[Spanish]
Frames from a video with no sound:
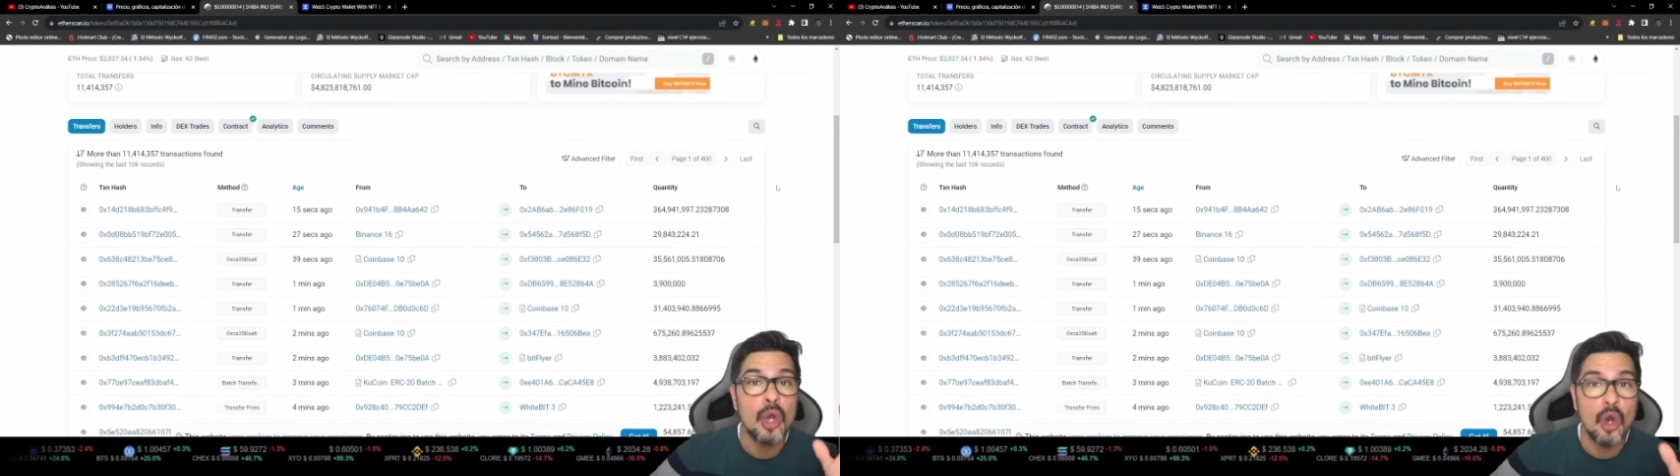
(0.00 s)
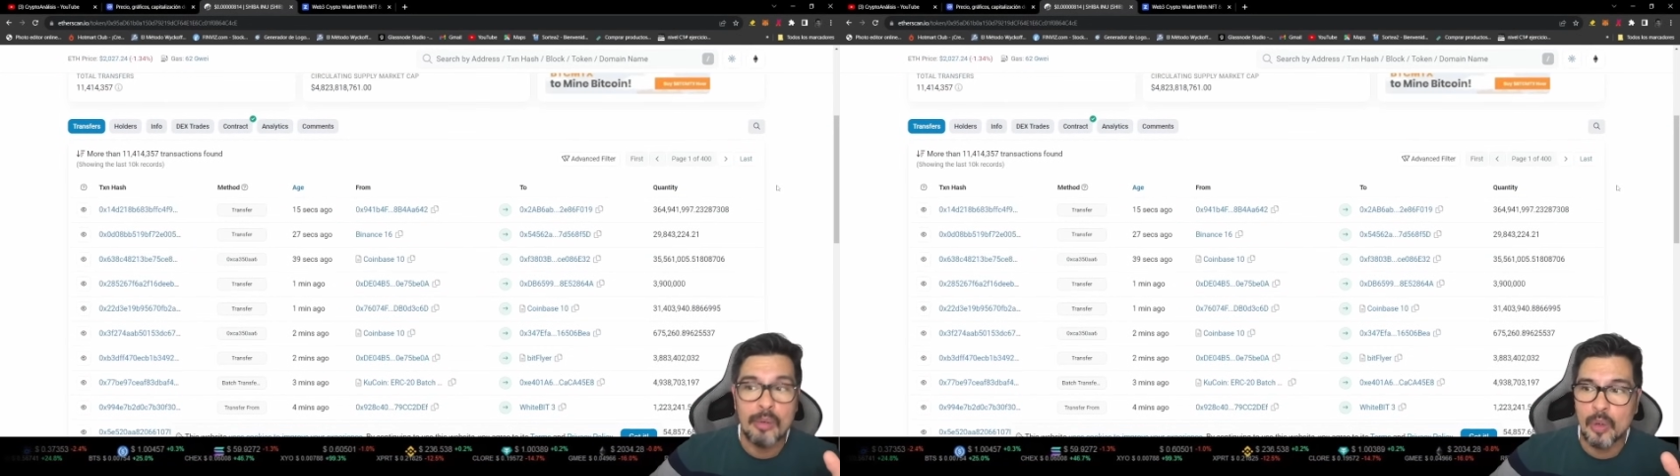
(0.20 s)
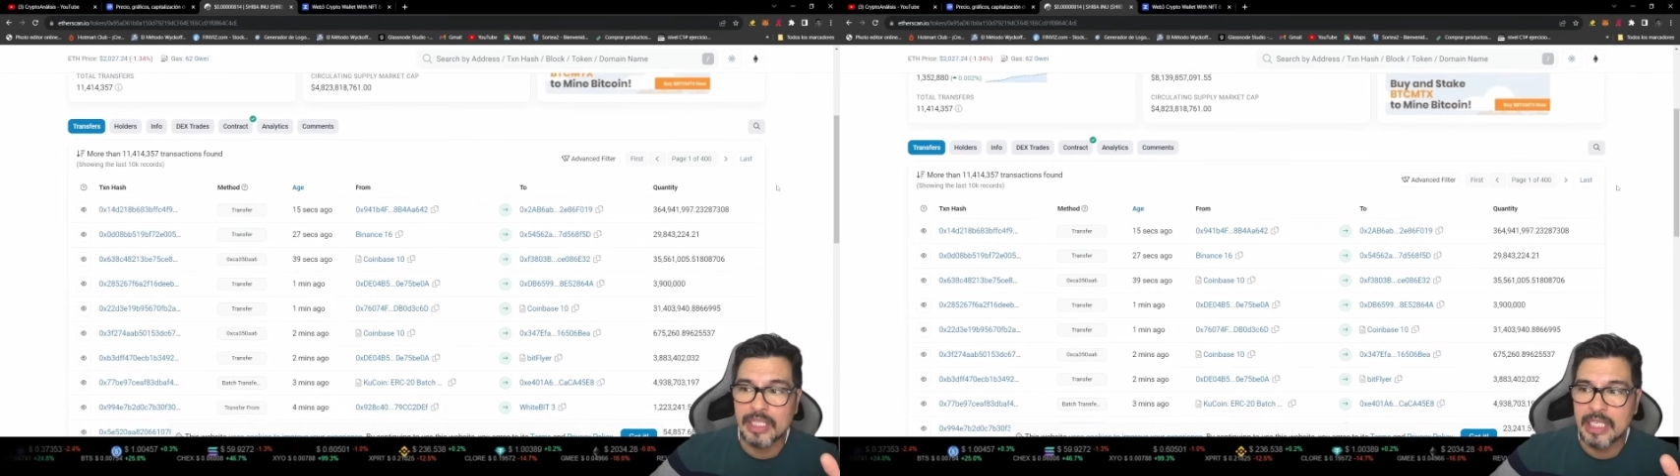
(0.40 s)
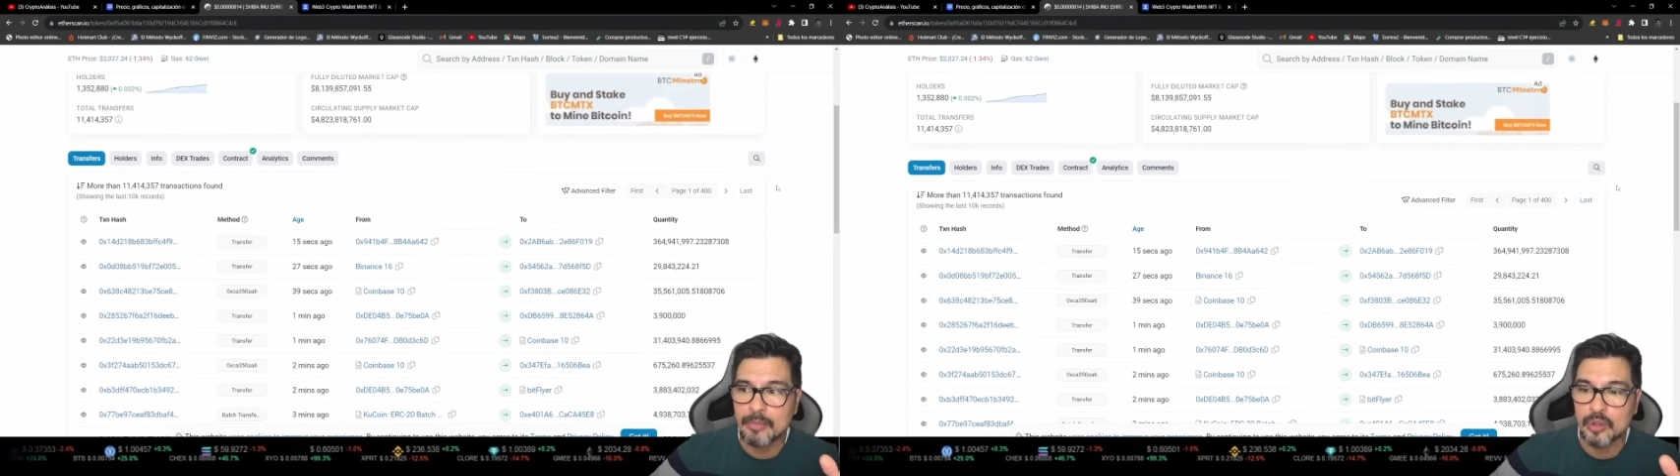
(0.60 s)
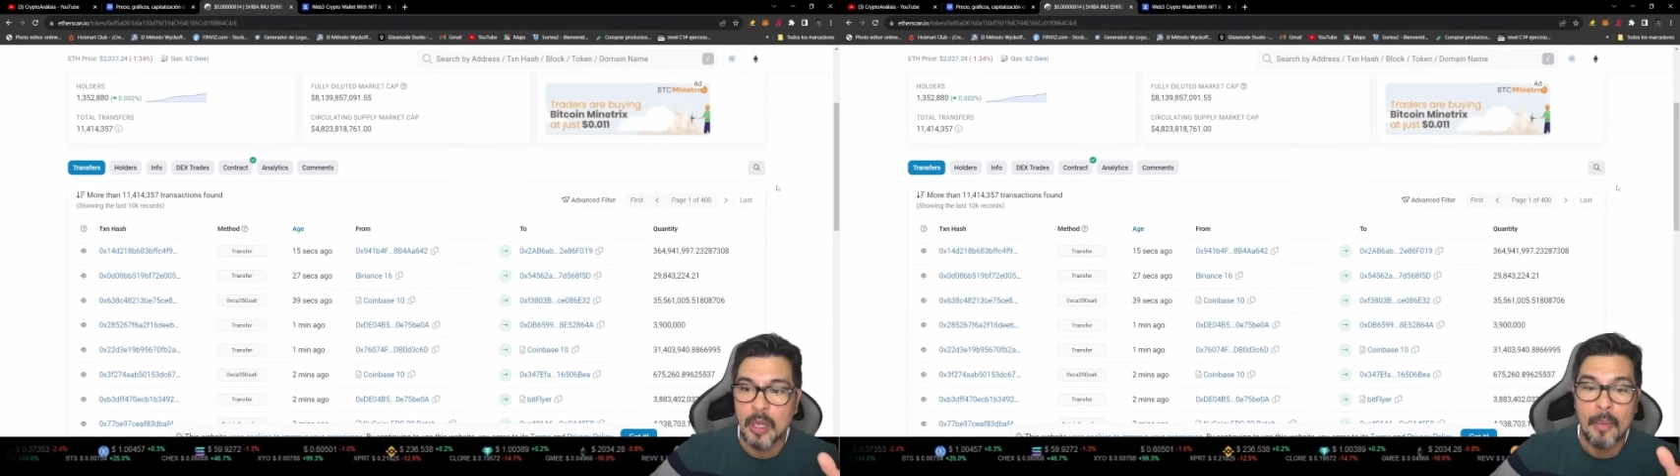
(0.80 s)
¿Cómo lo
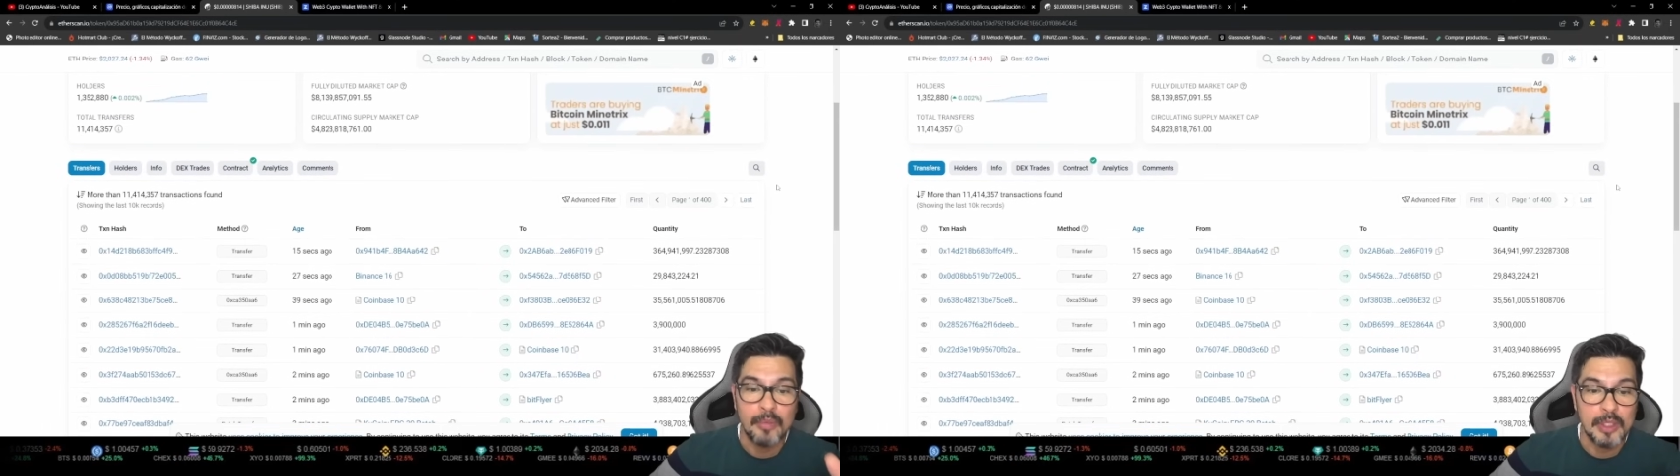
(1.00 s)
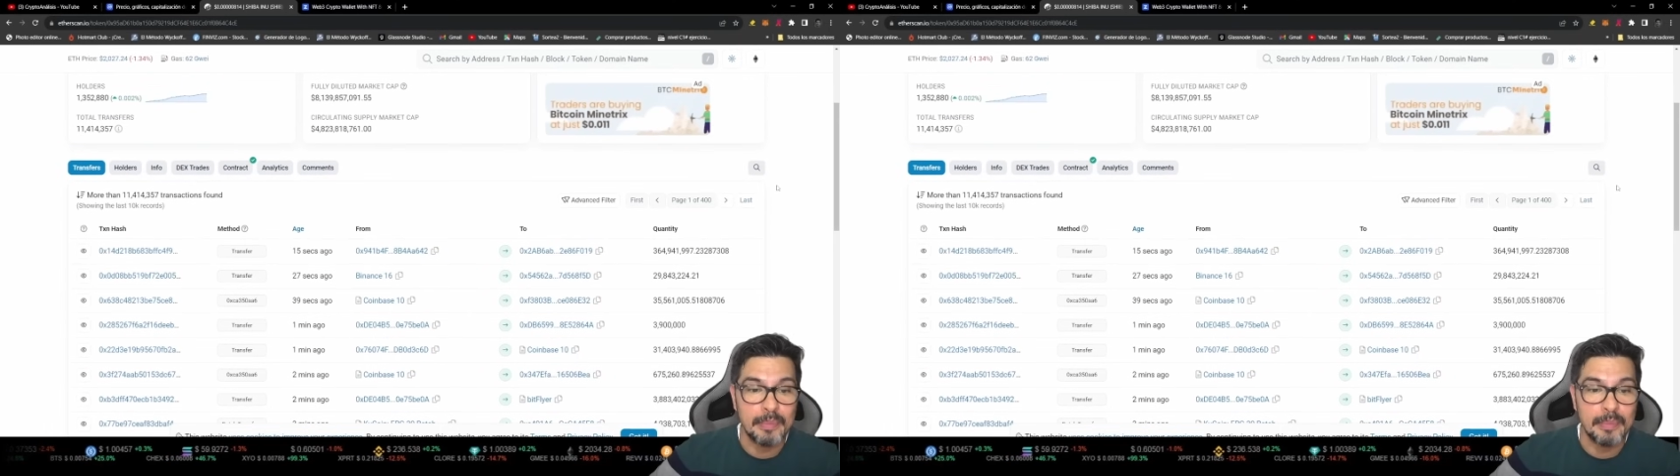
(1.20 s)
hacemos? Pues